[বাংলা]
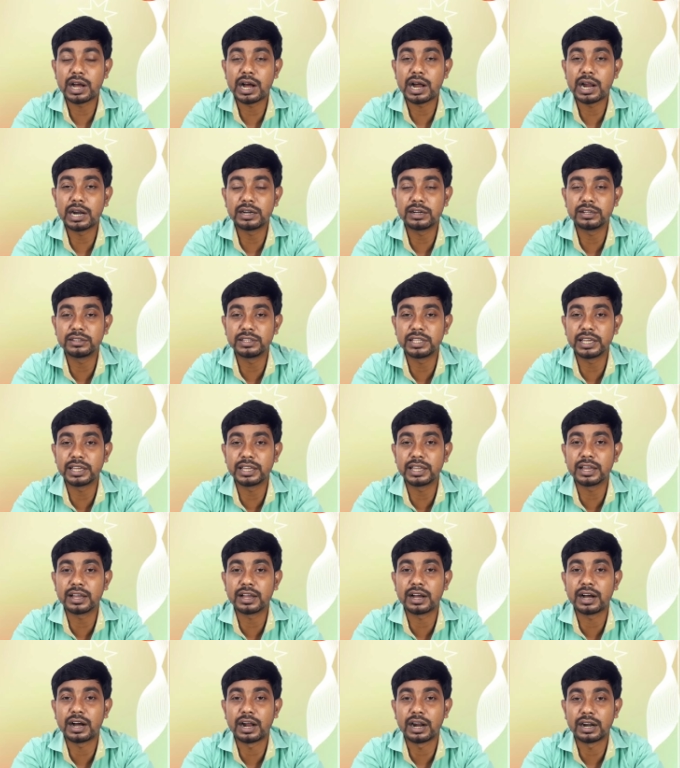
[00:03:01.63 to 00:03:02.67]
কাঠ থেকে
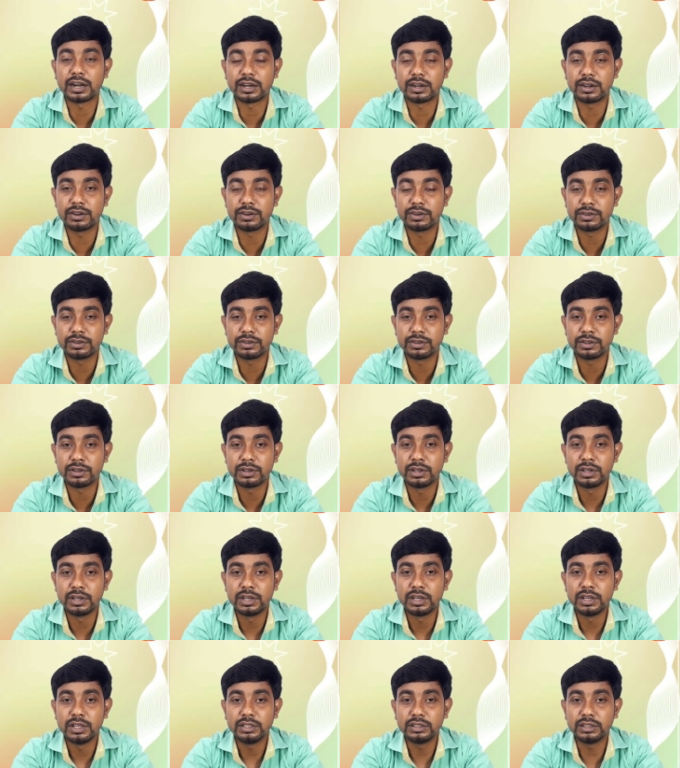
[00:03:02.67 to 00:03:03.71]
কাঠ
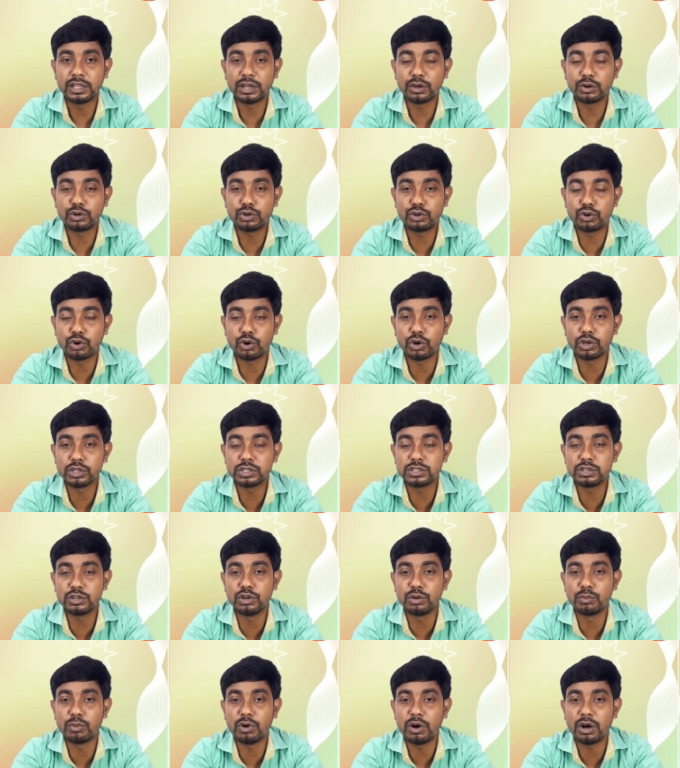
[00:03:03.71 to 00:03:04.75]
দেখো ঠ
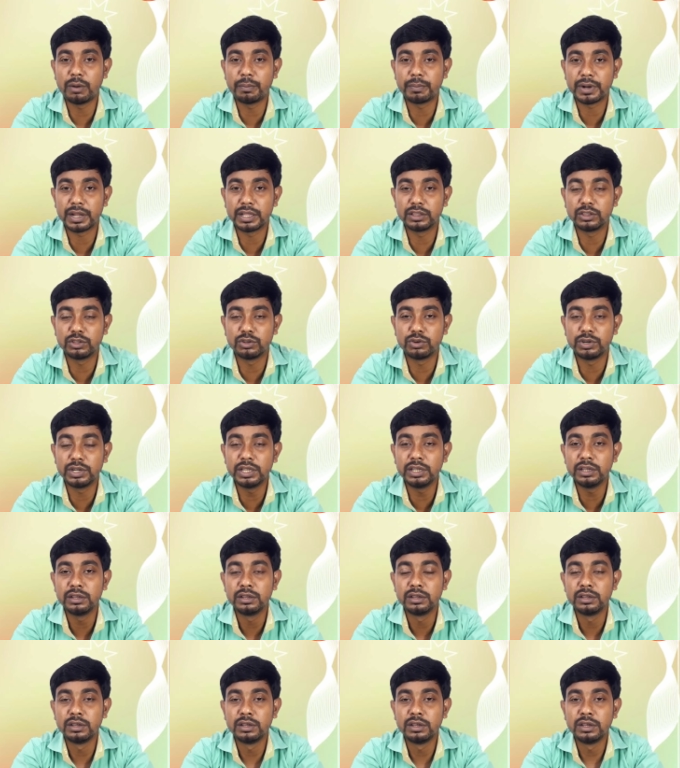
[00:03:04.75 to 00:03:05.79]
ছিল মহাপ্রাণধ্বনি
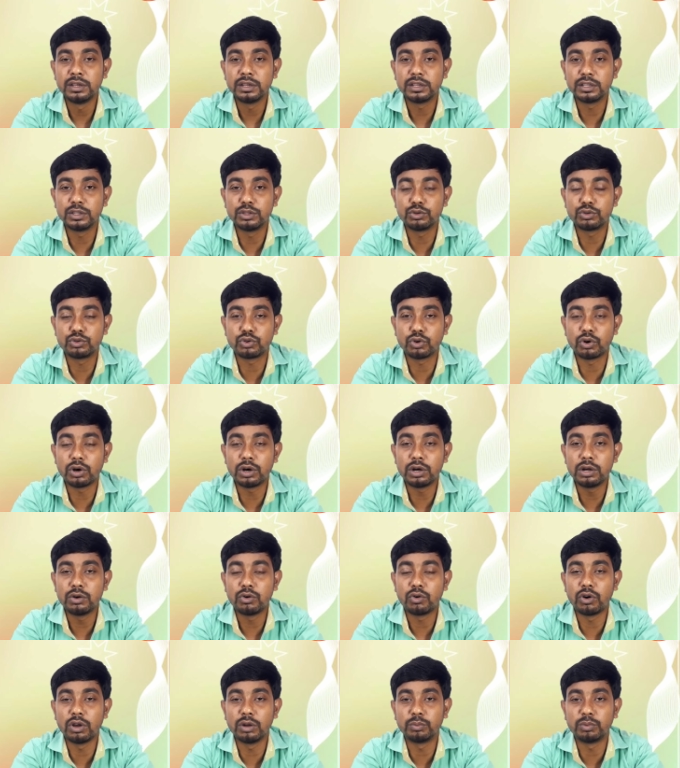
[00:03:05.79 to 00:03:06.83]
কিন্তু ট
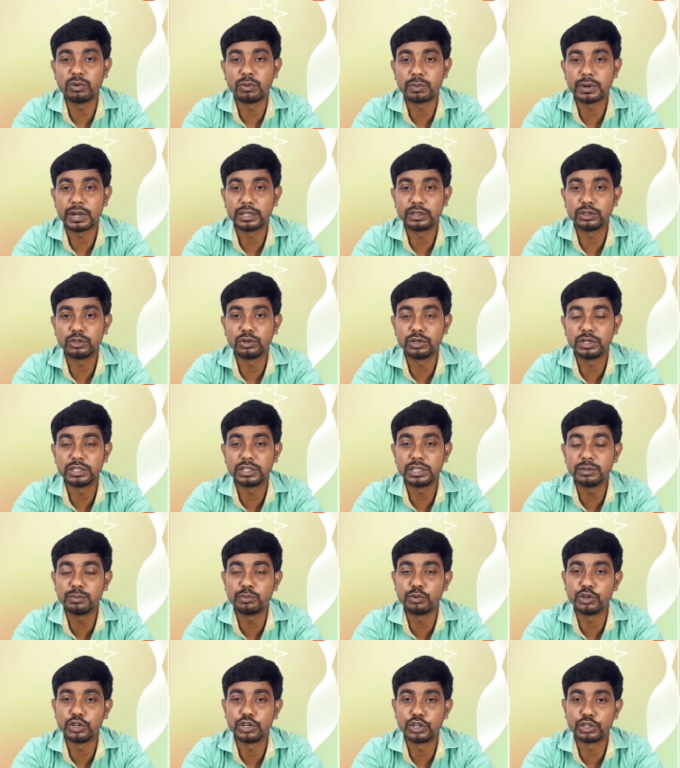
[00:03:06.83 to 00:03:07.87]
অল্প প্রাণধ্বনিতে
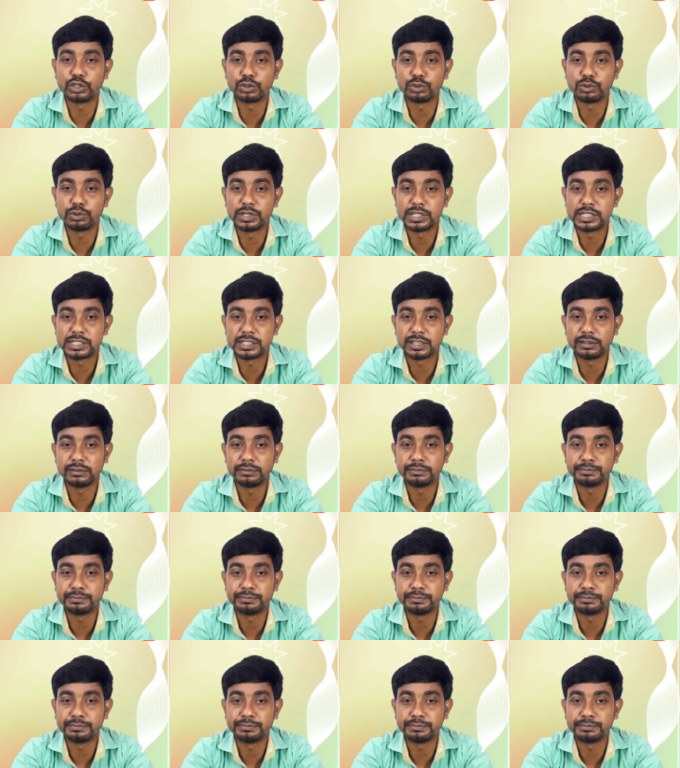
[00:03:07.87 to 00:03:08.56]
পরিণত হয়েছে